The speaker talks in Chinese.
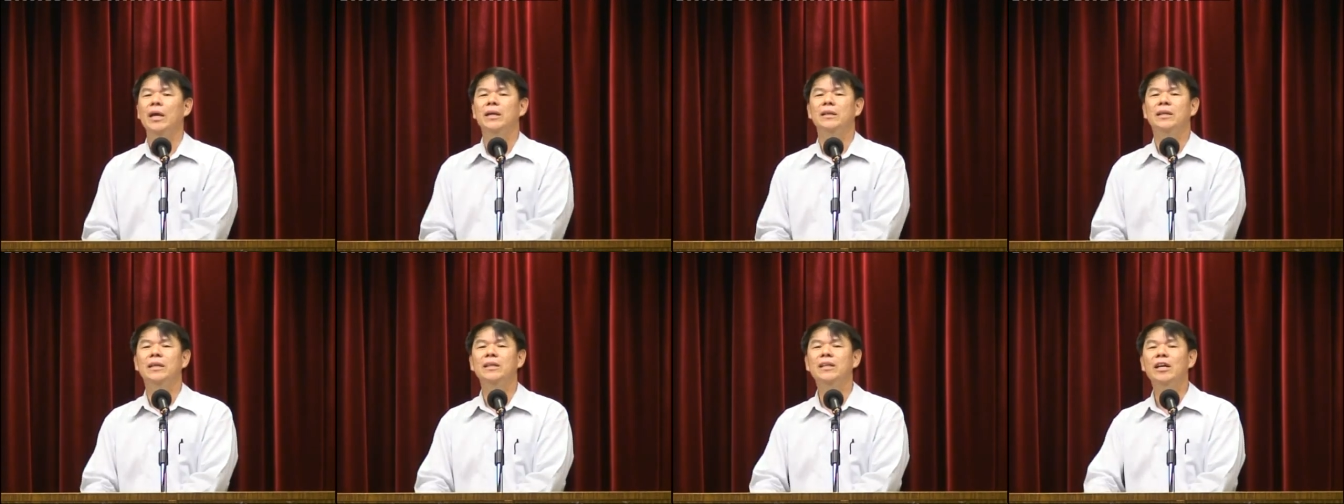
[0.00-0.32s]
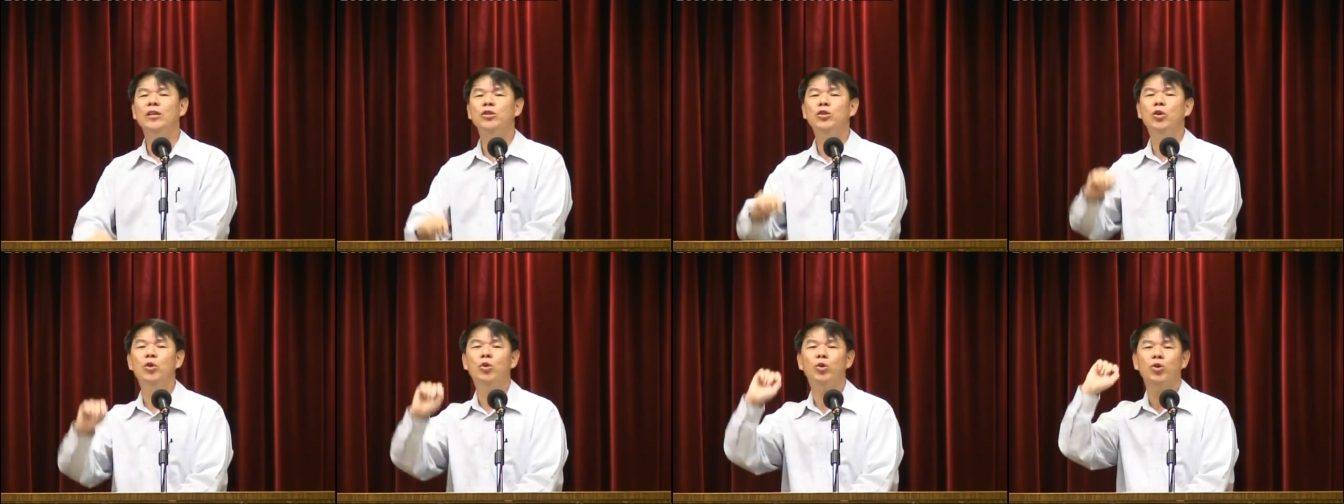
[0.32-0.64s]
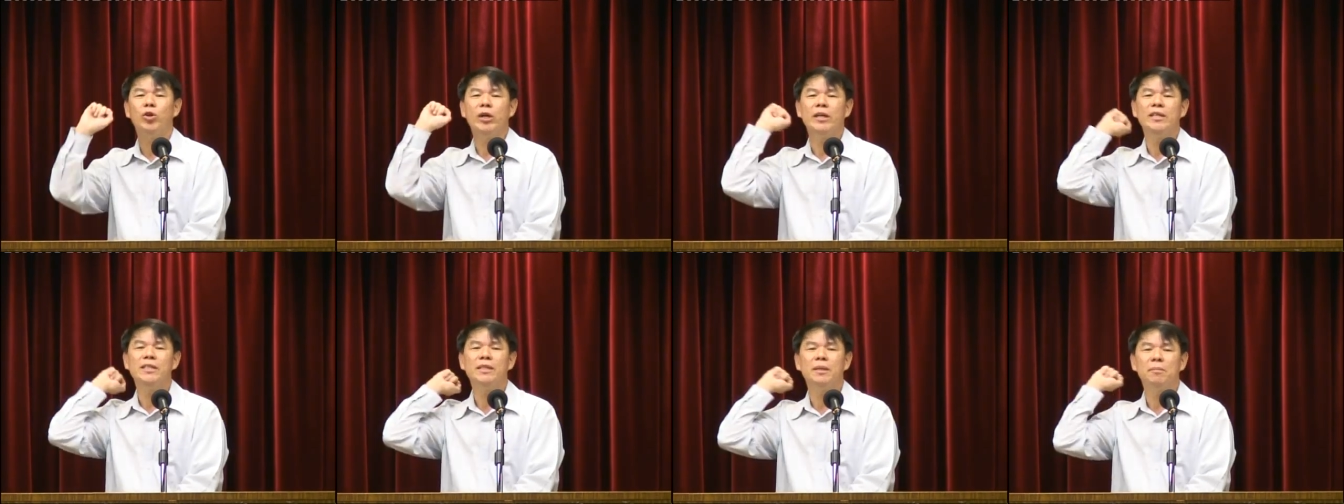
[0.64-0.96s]
提到有
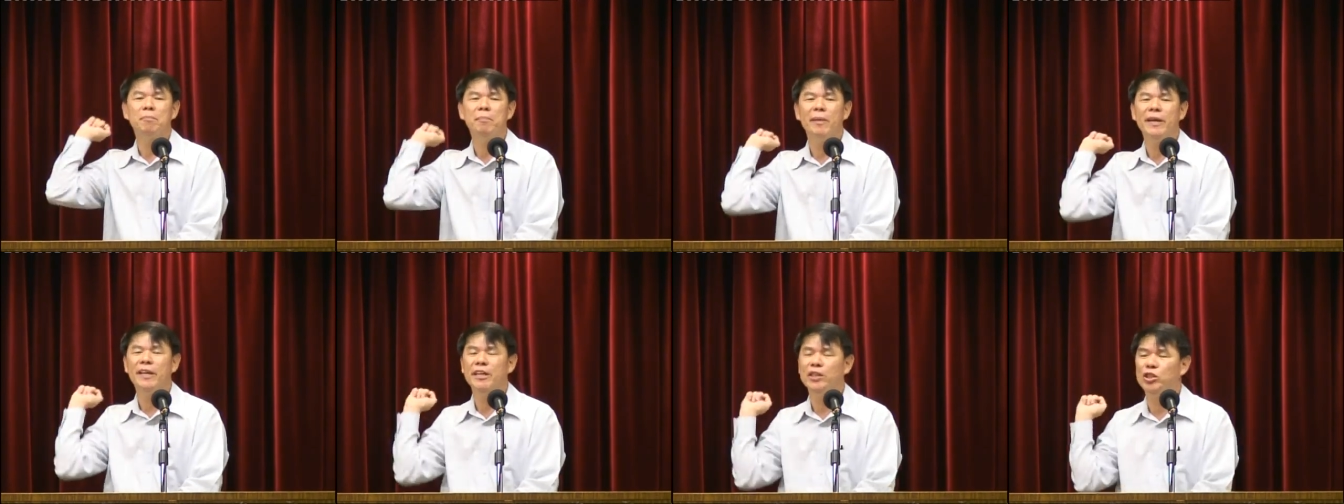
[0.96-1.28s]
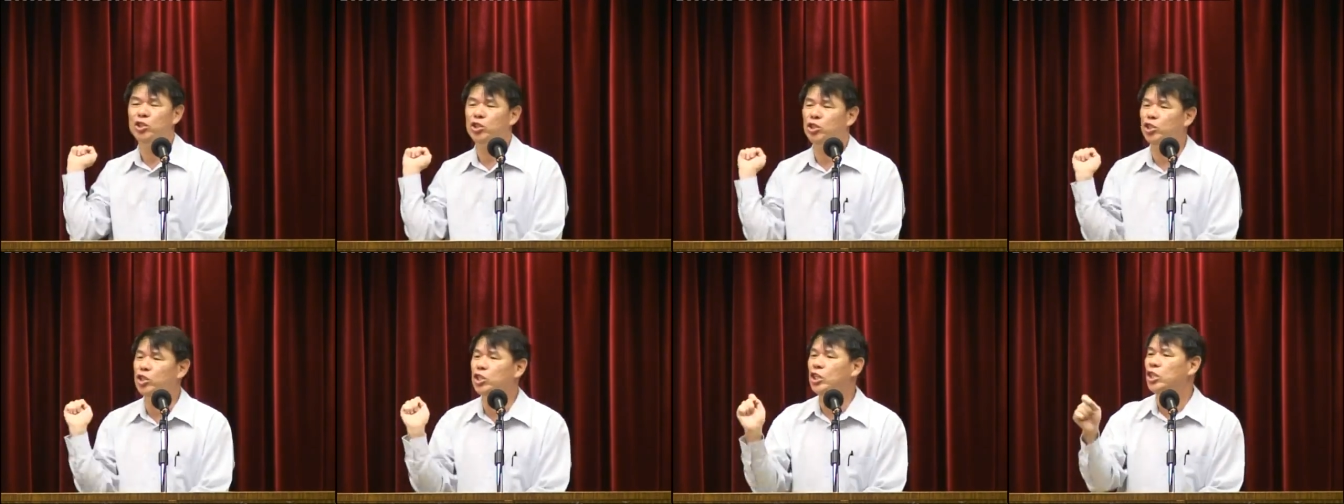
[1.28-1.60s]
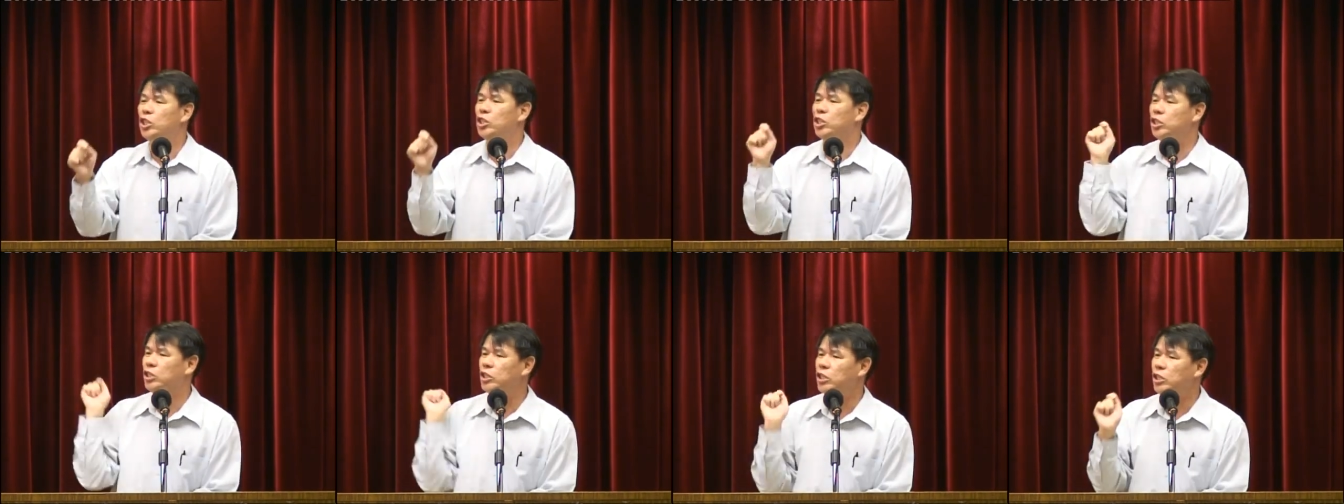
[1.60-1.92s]
人是被
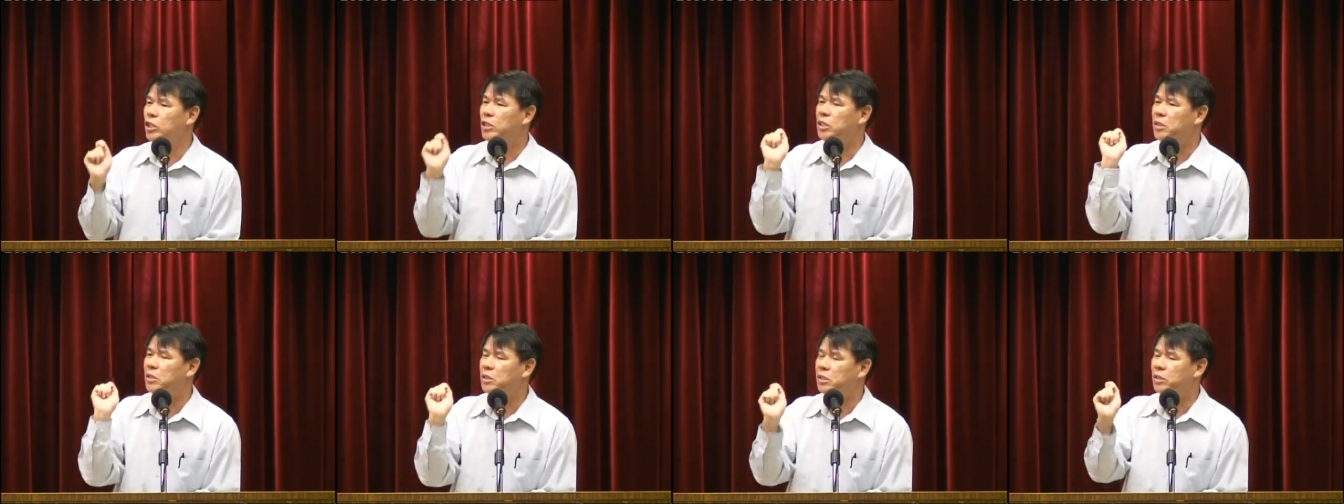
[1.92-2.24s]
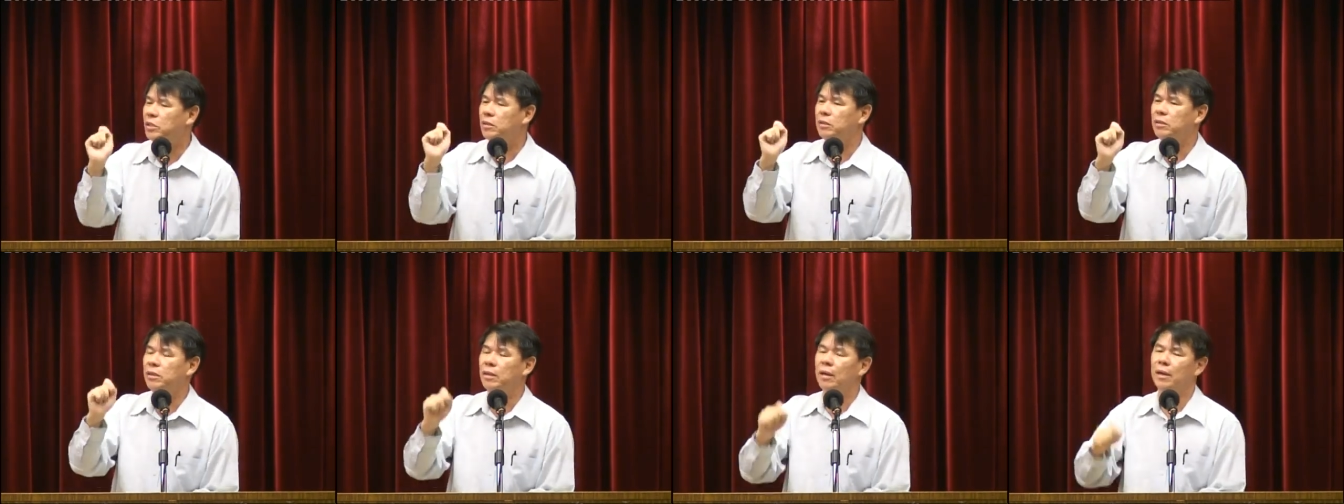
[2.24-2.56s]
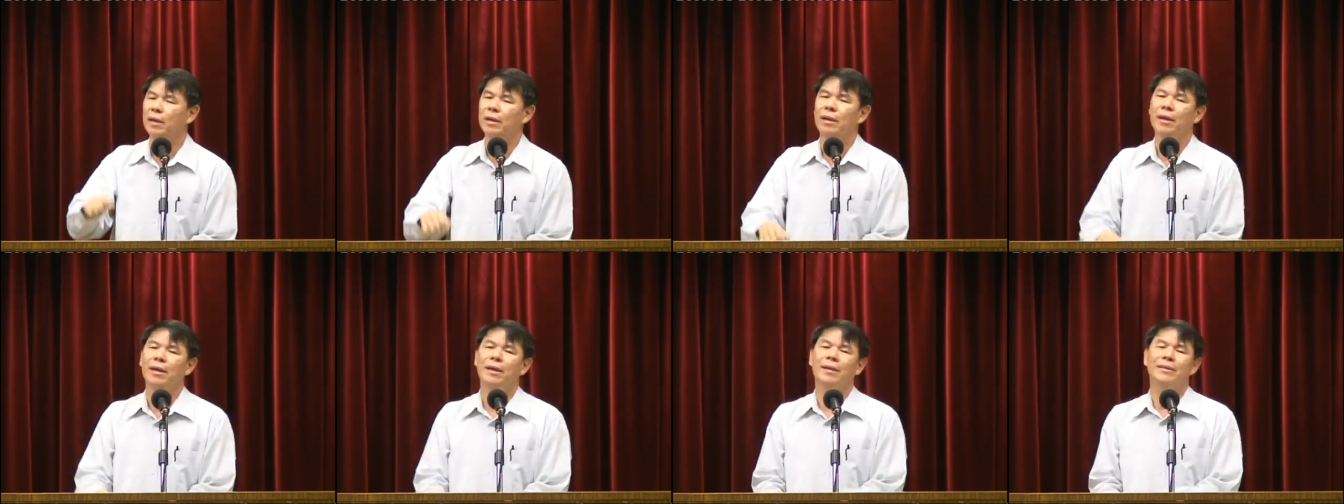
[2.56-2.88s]
锯锯死的，
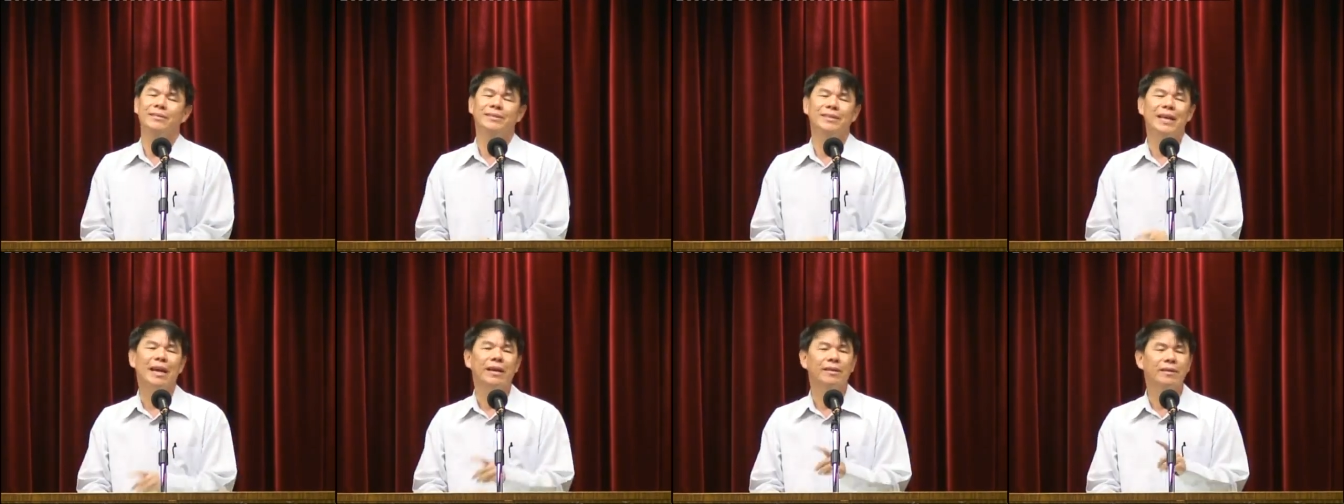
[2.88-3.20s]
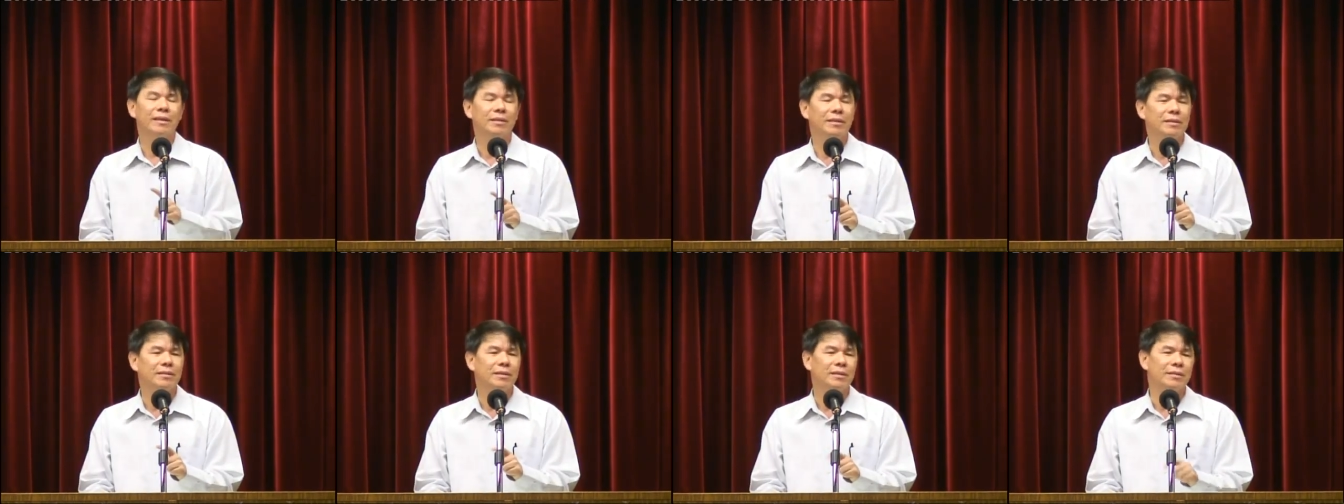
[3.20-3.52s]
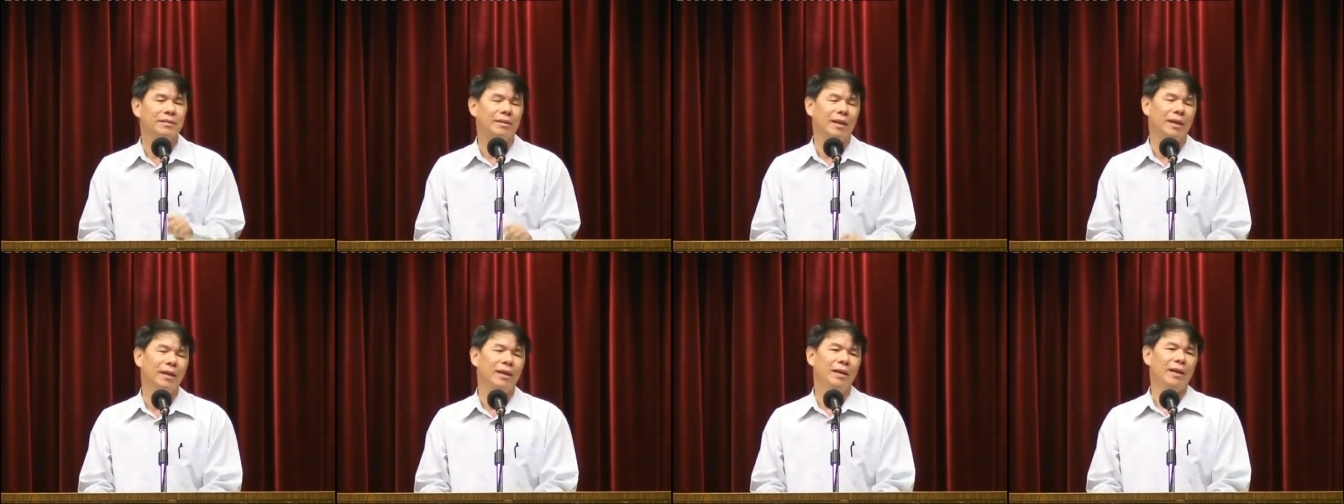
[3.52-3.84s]
讲的就是
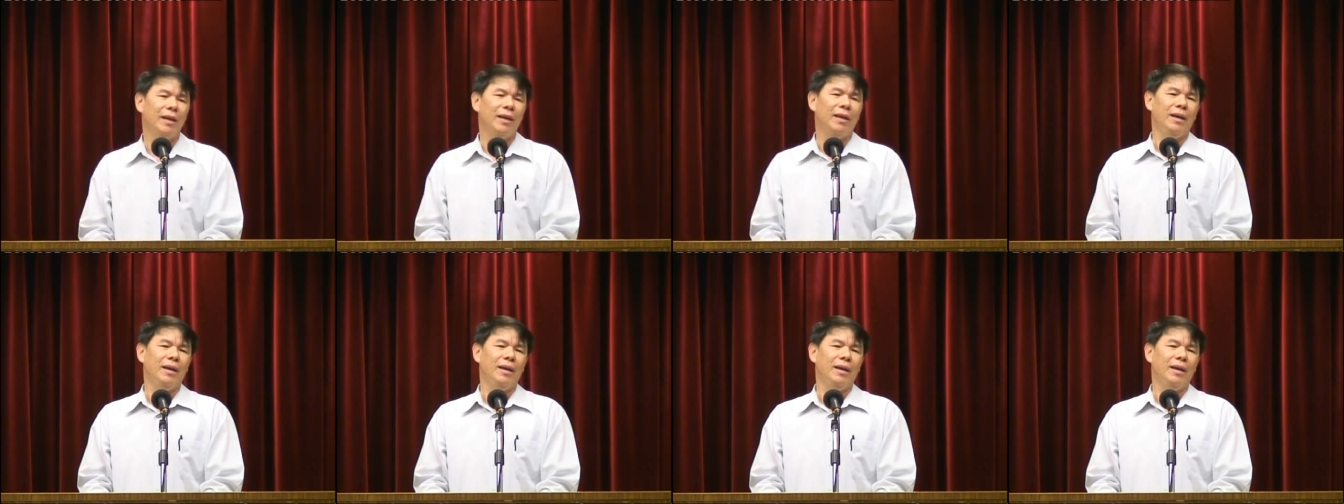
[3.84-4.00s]
谁？